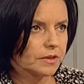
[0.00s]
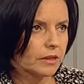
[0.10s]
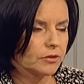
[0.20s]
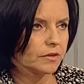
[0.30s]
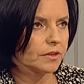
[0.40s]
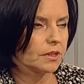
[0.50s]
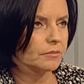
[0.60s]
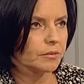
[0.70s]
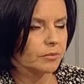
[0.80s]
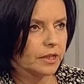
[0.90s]
stały się
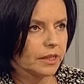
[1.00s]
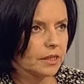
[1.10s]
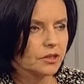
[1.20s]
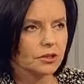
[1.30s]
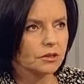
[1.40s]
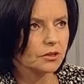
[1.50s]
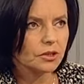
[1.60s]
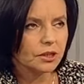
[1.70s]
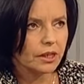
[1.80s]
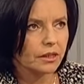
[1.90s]
wtedy popularne, czy,
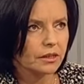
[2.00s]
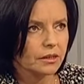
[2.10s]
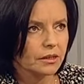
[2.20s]
czy nie?